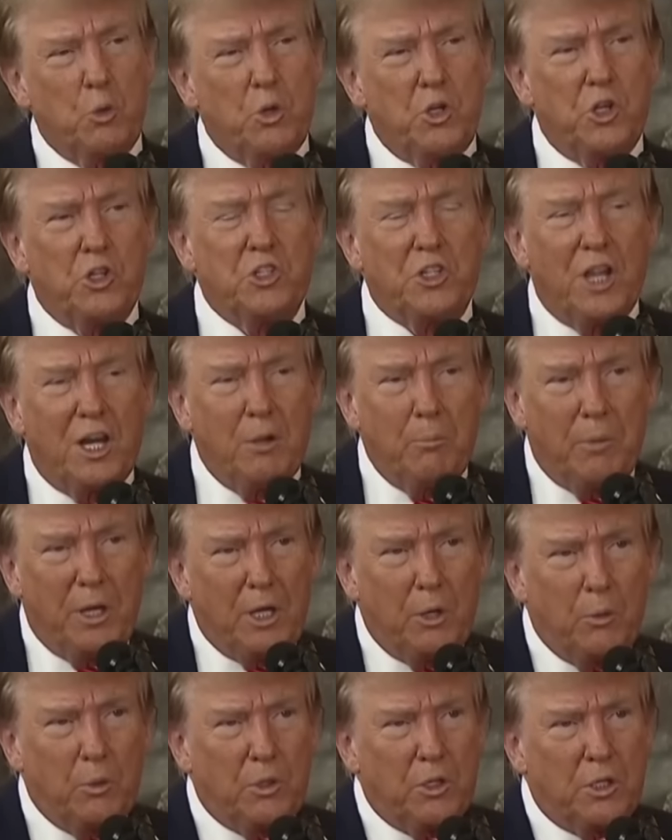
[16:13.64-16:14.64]
We just had a
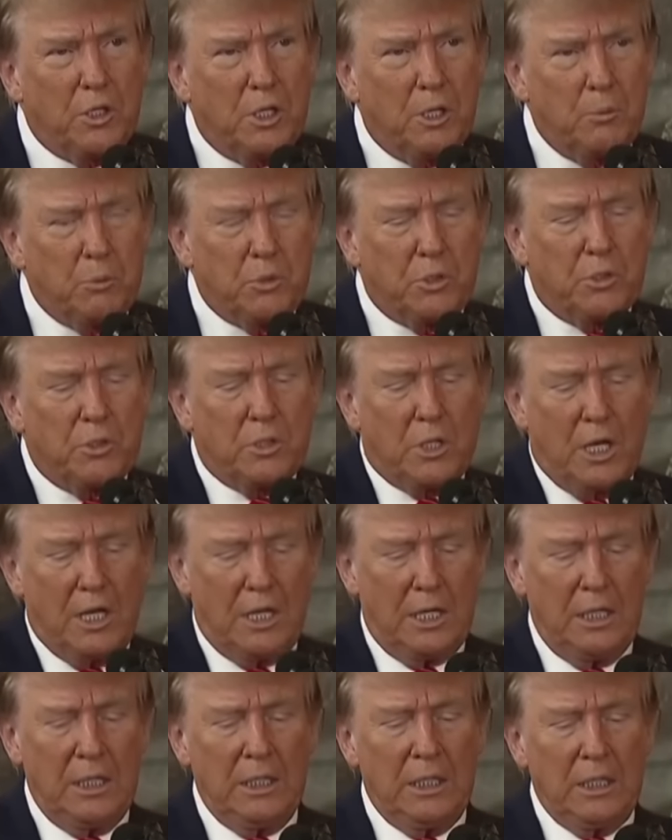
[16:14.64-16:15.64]
meeting with the Teamsters,
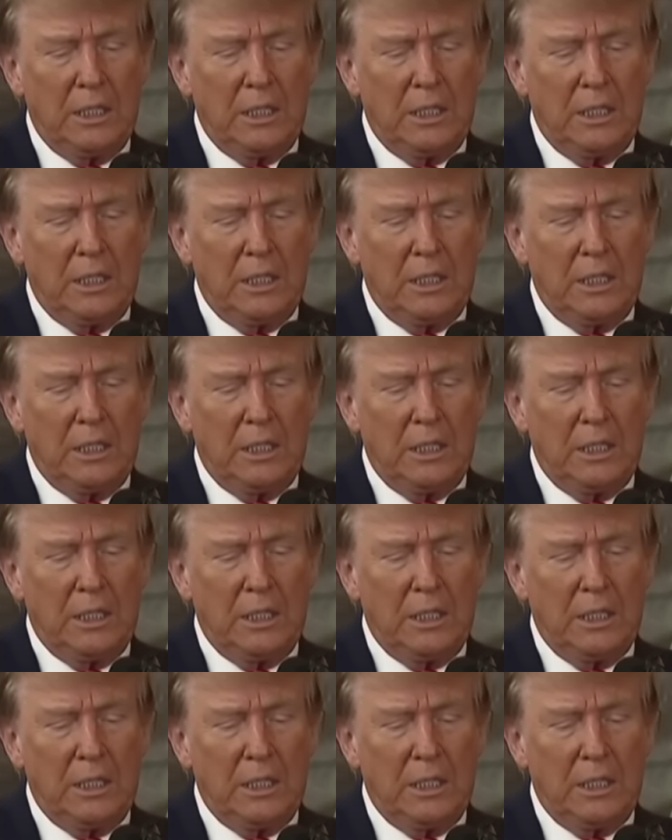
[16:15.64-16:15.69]
and